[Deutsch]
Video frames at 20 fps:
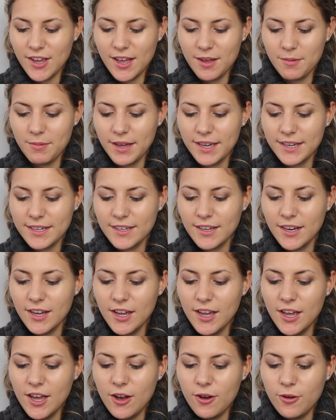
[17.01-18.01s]
arbeiten
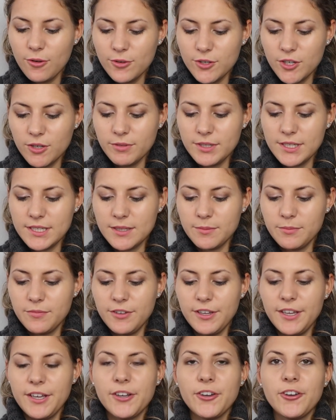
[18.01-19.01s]
und ob ich das
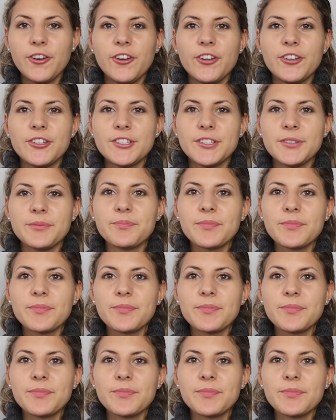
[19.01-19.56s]
empfehlen könnte.